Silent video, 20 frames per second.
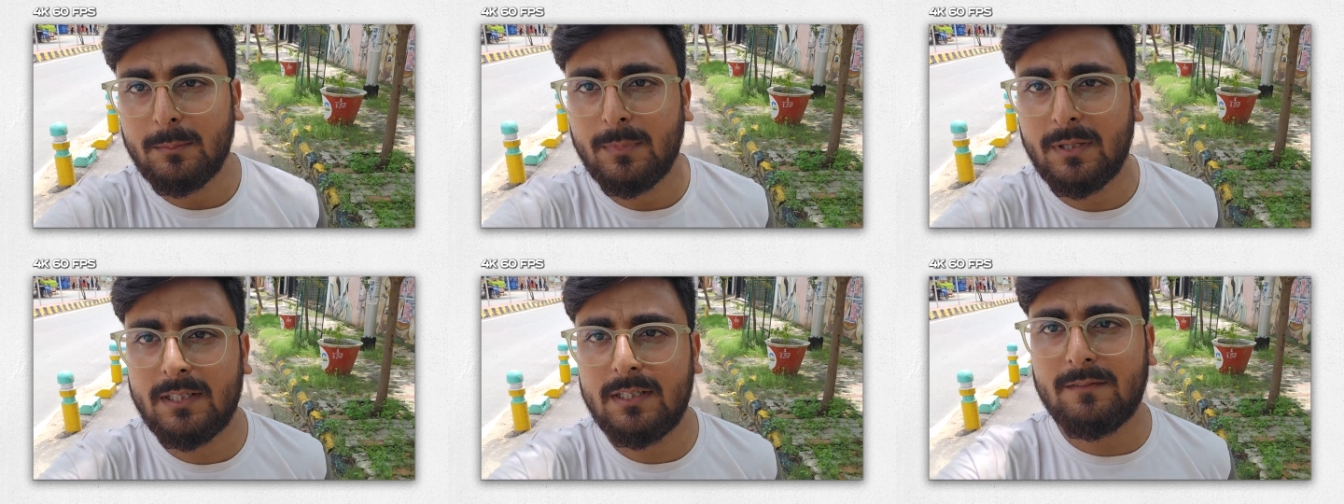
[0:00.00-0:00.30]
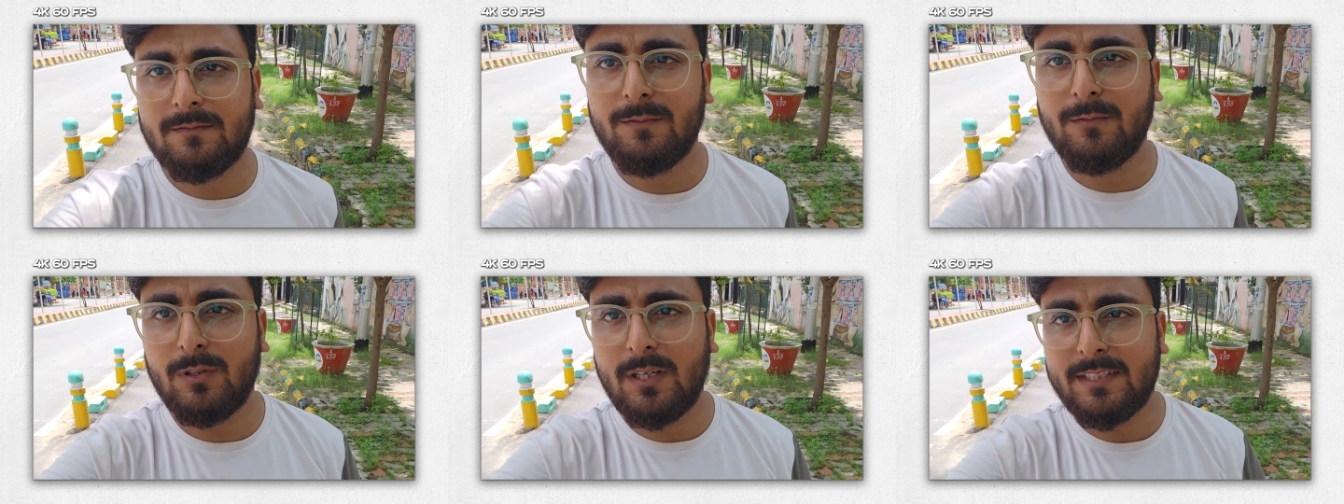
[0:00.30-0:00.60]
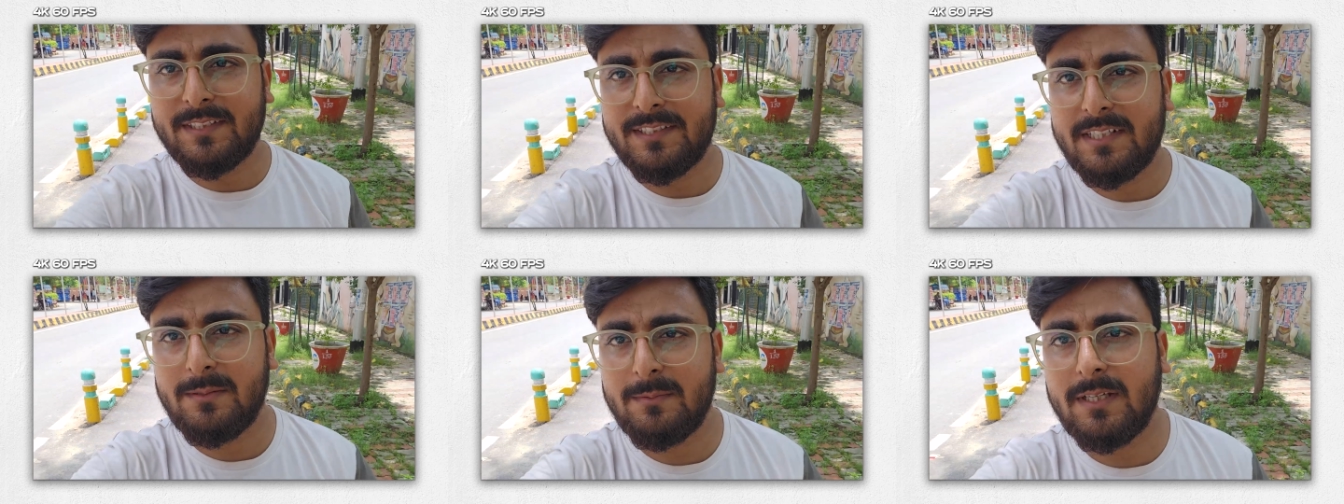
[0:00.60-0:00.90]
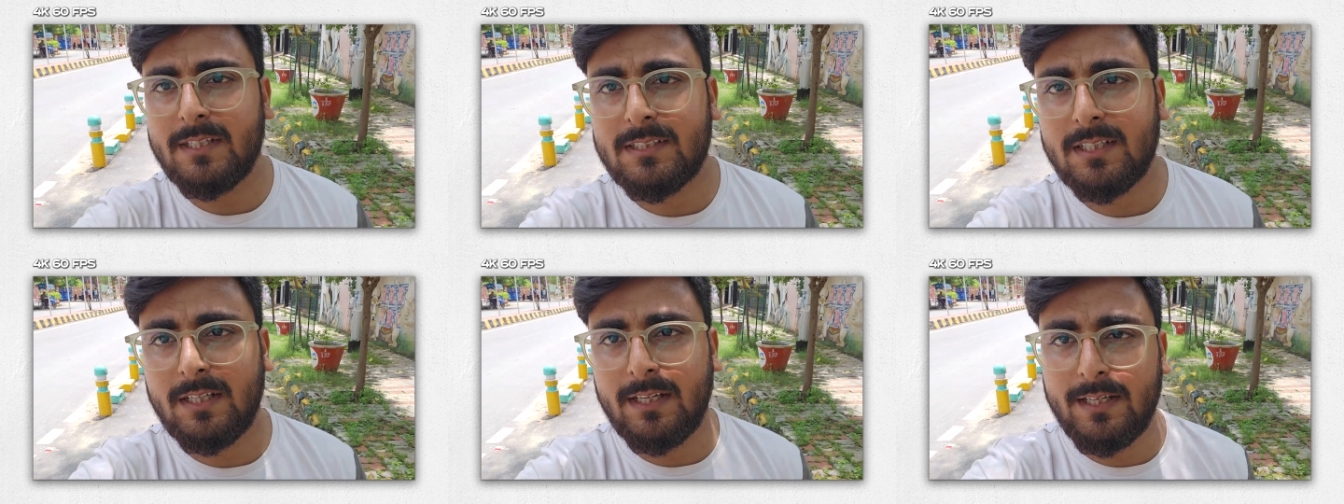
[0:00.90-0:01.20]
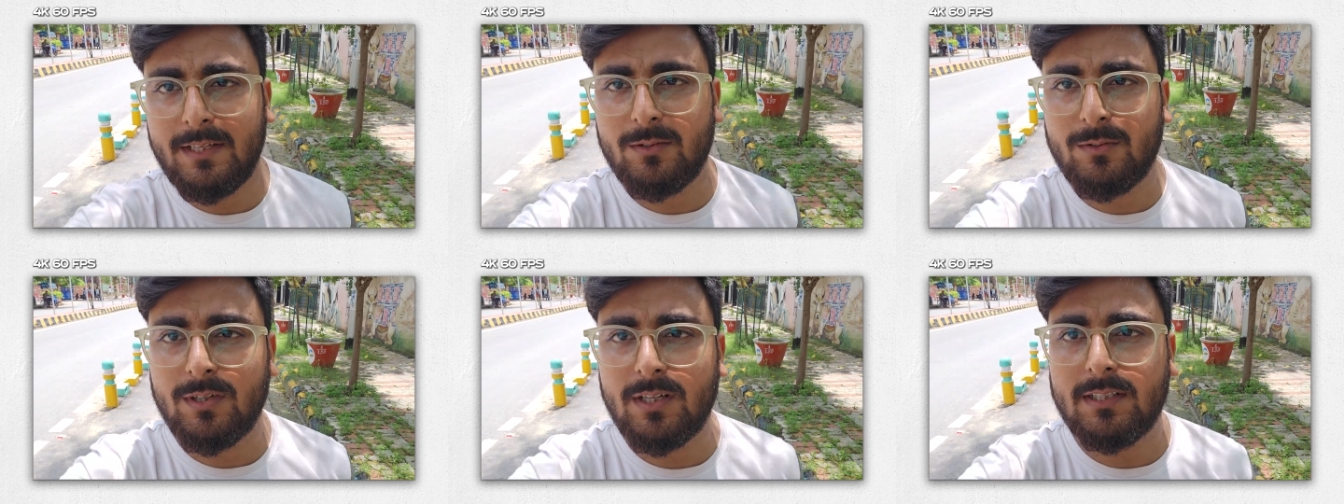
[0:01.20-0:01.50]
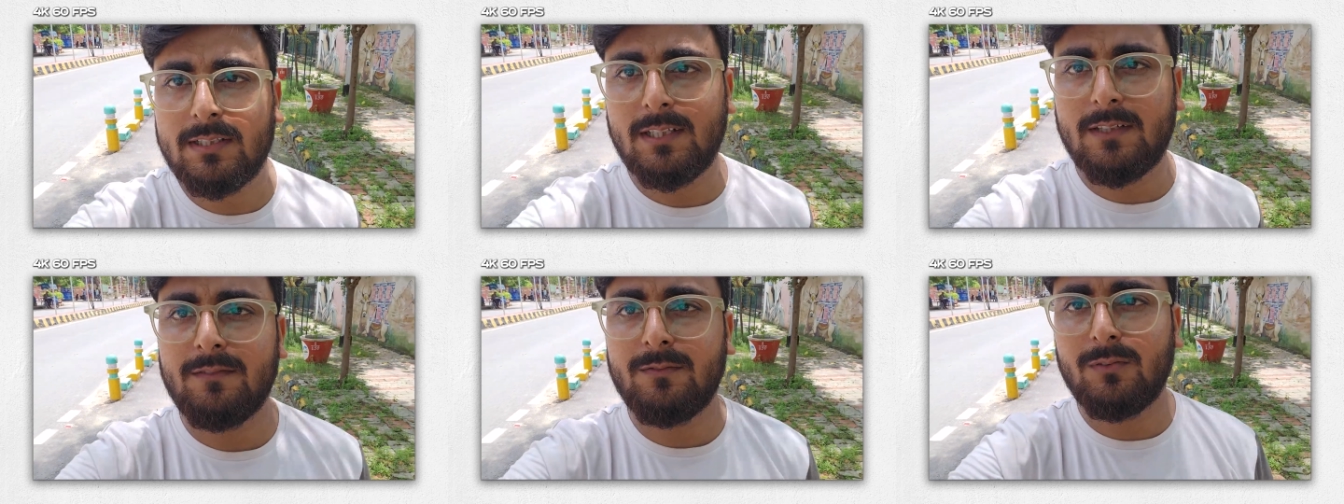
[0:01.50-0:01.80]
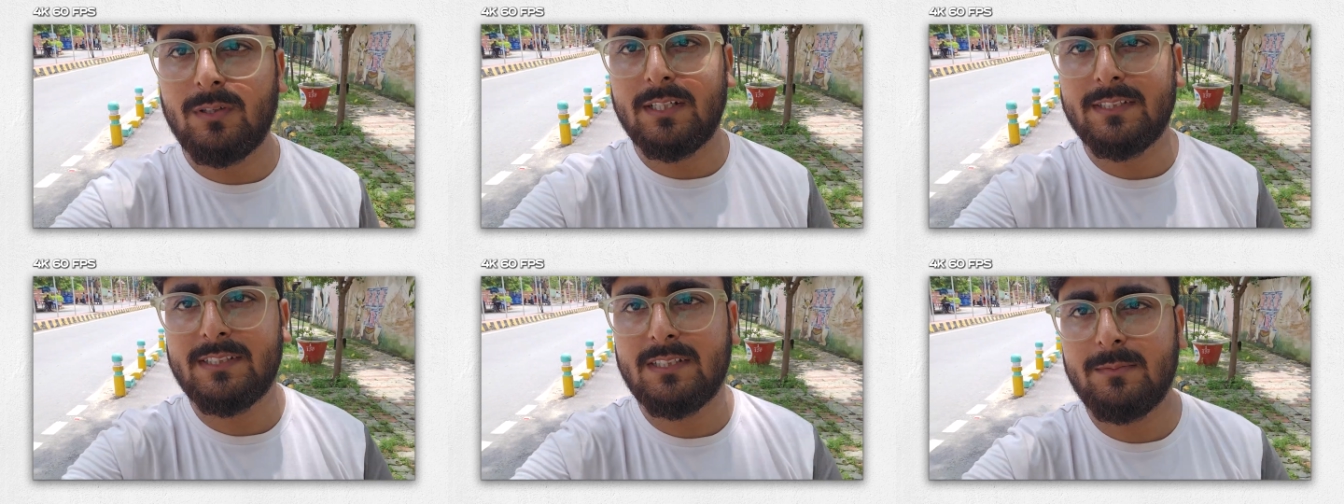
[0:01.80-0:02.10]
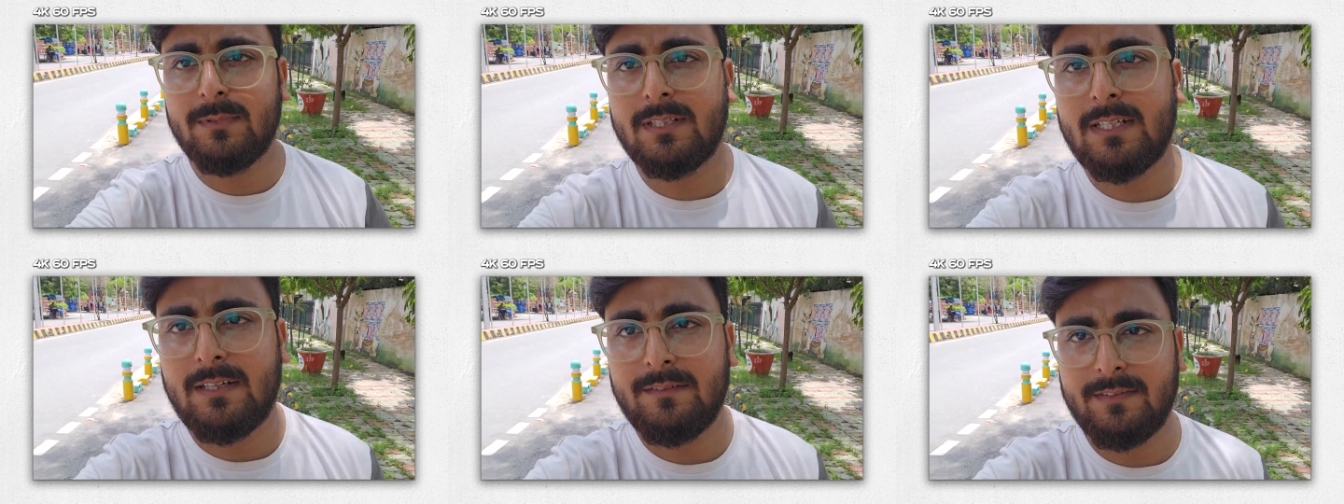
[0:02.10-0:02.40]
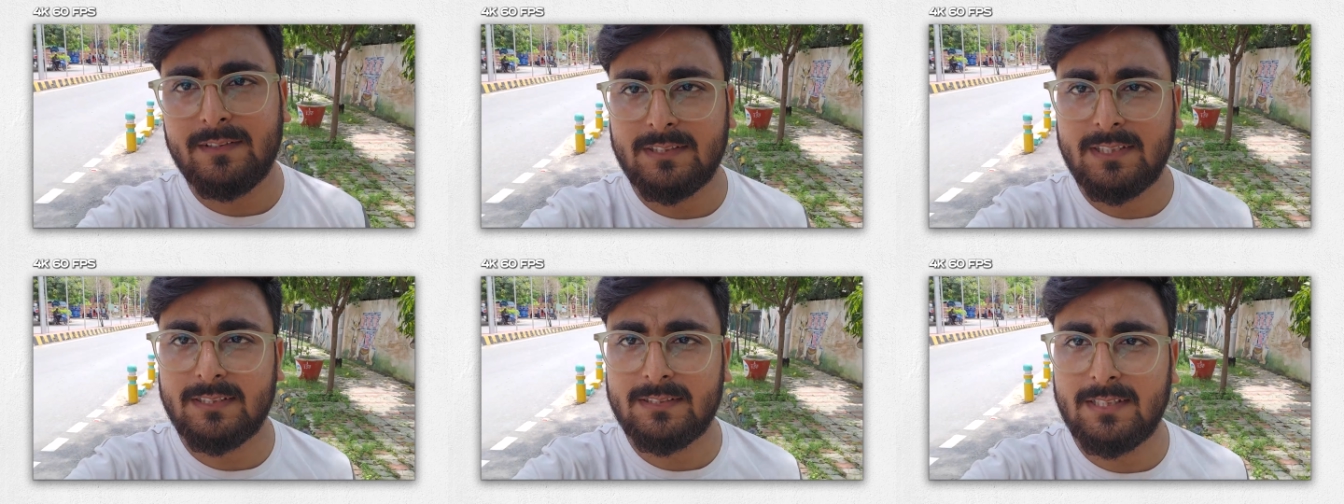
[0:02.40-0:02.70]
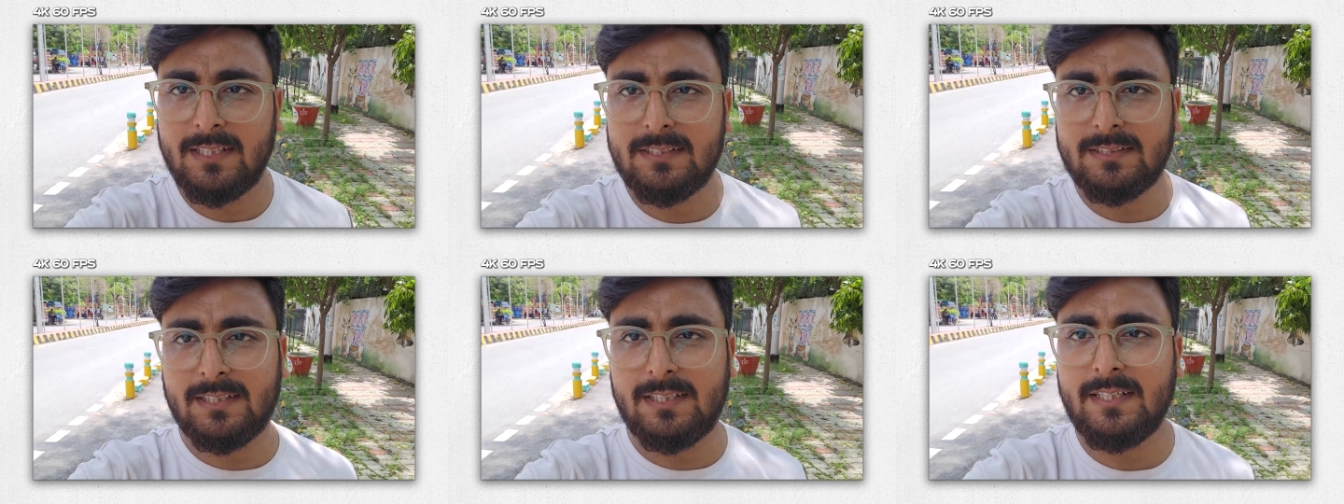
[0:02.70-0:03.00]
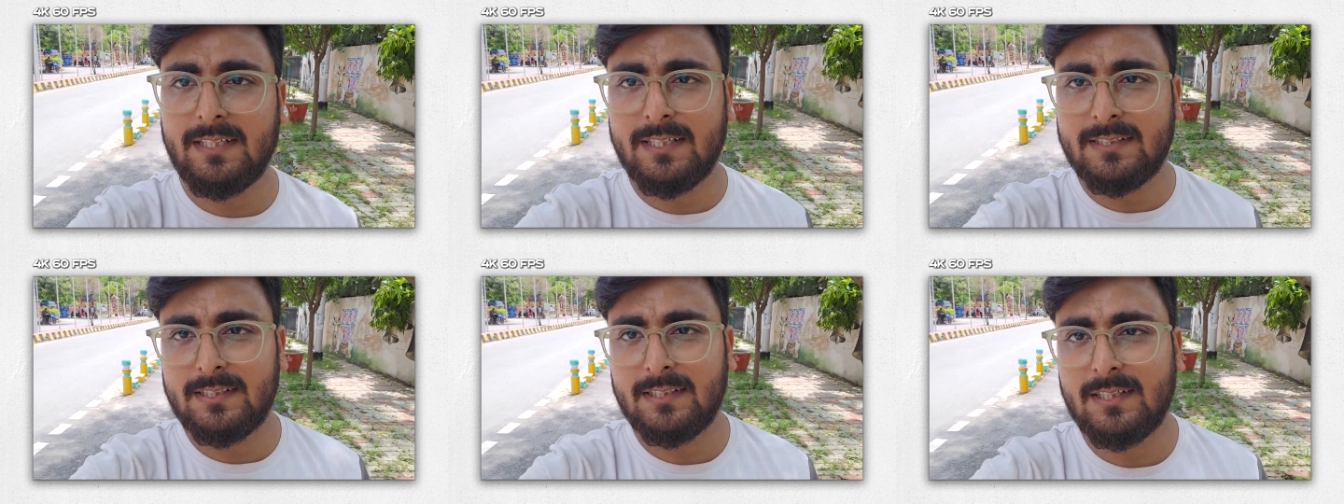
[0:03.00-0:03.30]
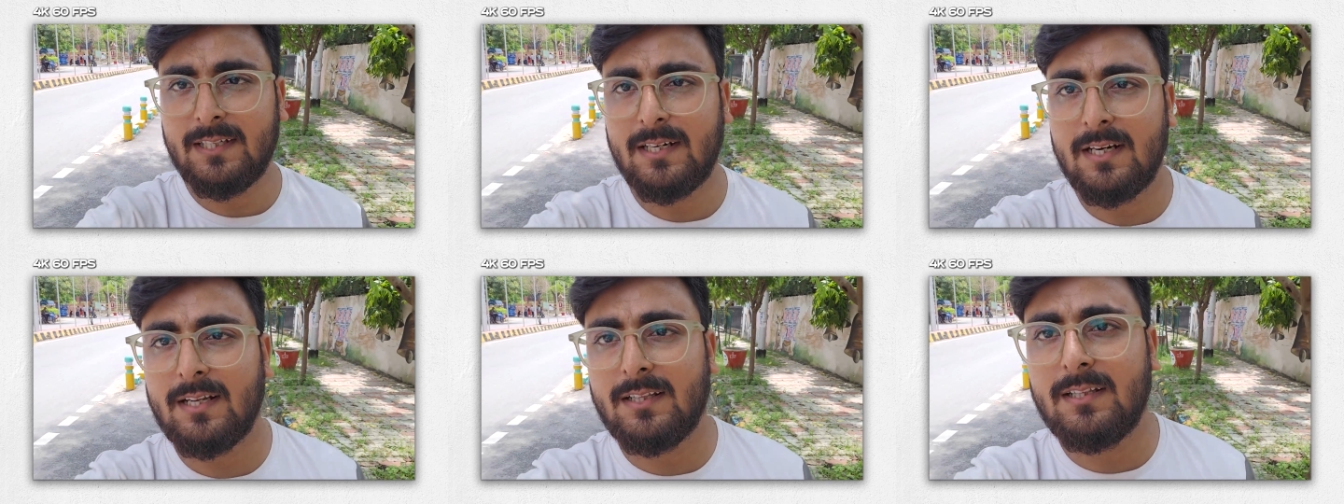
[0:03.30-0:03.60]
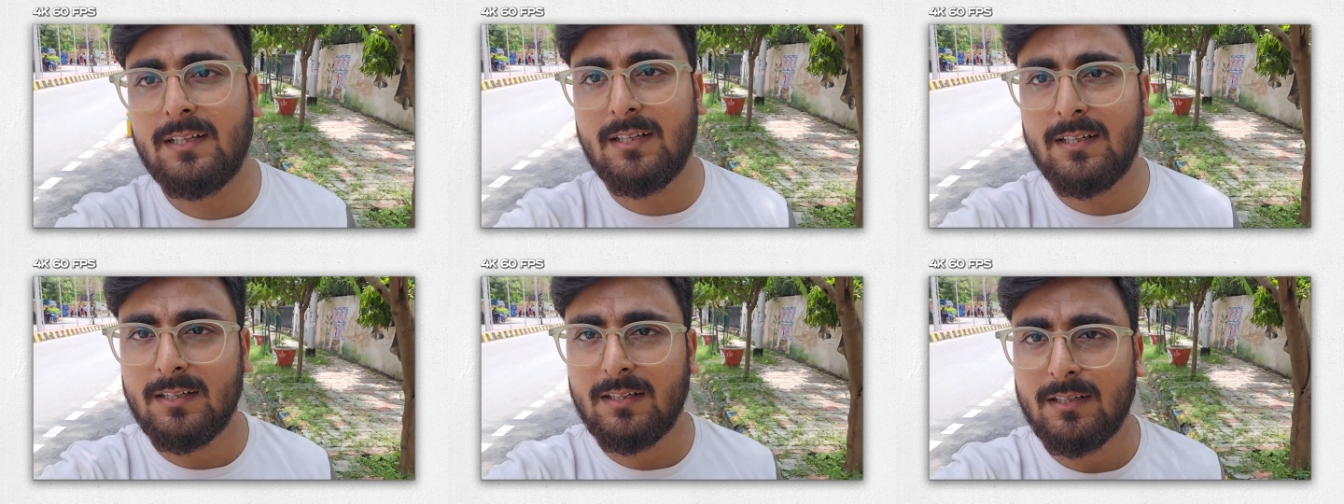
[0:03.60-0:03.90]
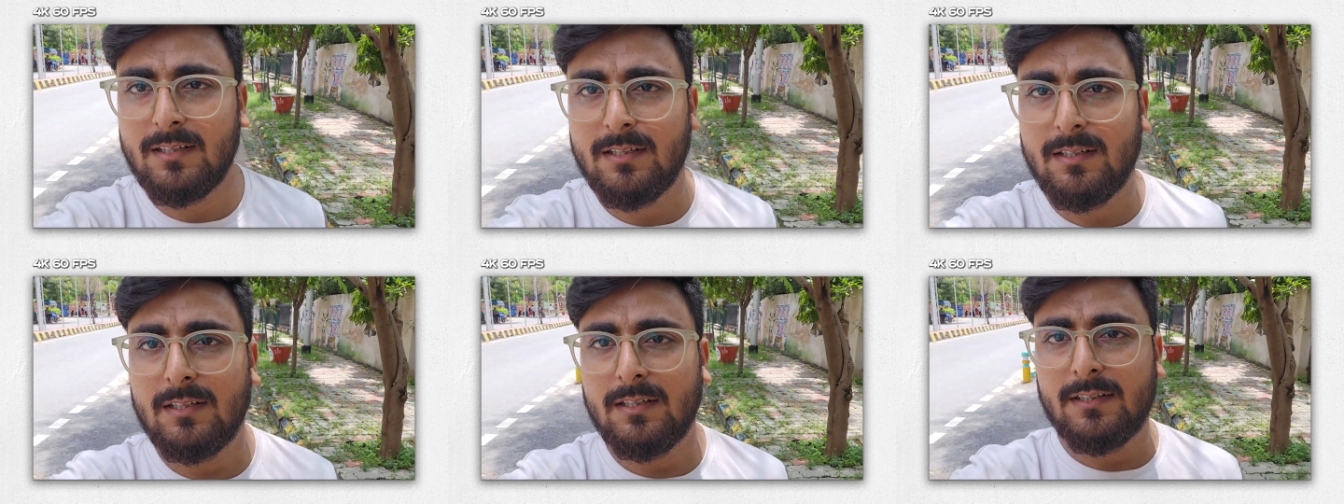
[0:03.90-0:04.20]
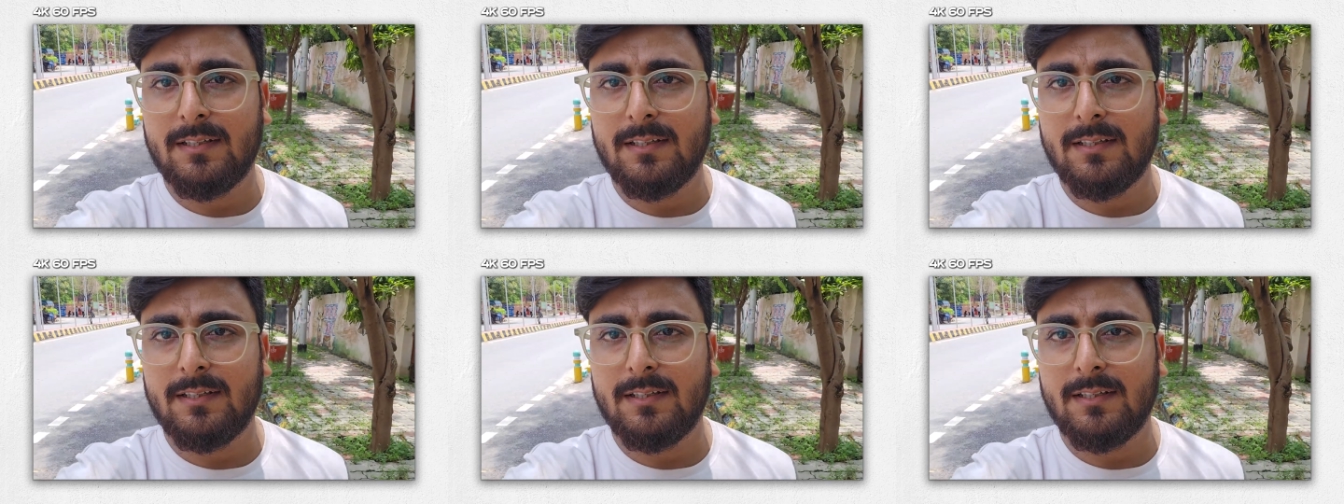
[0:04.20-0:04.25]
बट फुल एच में ऐसा नहीं हो रहा था फुल एच में काफ़ी सही तरीके से कर रहा था